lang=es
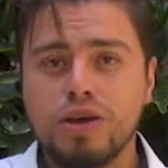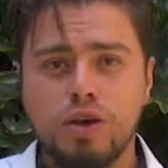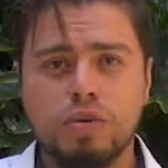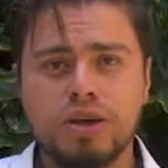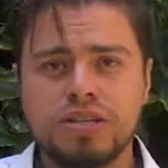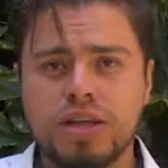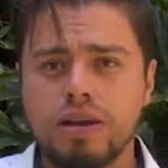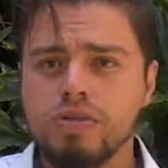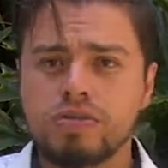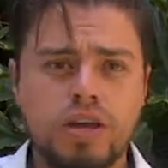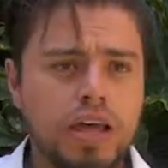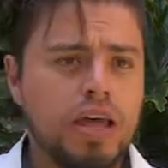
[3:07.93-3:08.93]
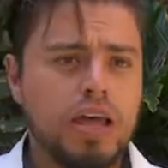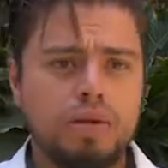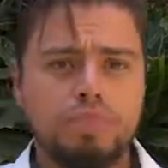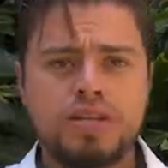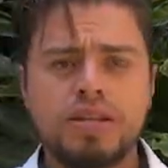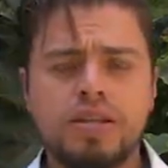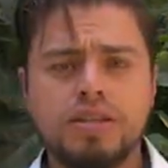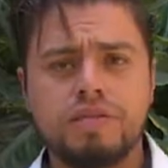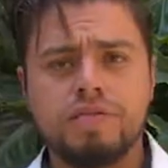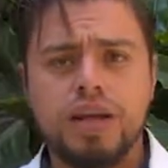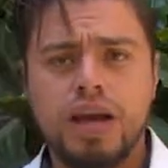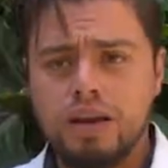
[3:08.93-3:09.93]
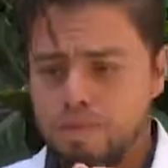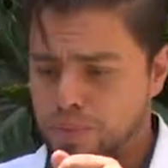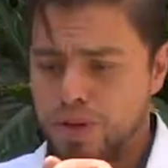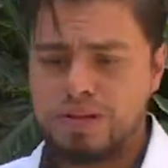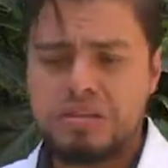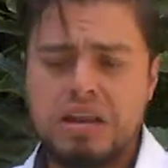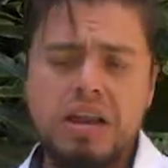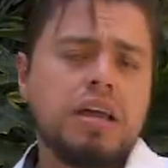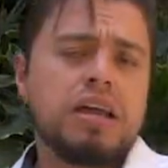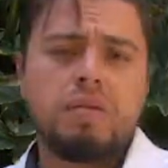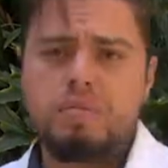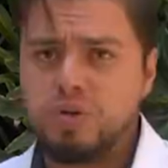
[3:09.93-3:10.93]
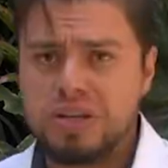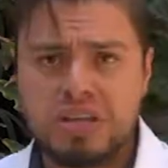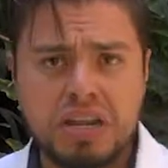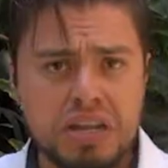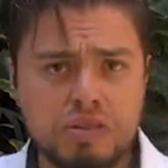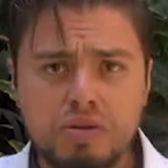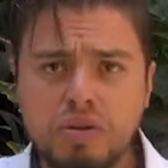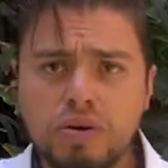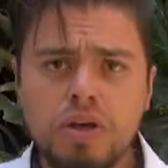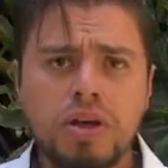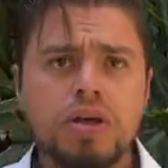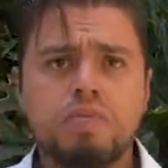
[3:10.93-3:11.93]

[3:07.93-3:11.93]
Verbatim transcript: ¿Cómo hacerlos? Empieza a identificar, puede ser por escrito,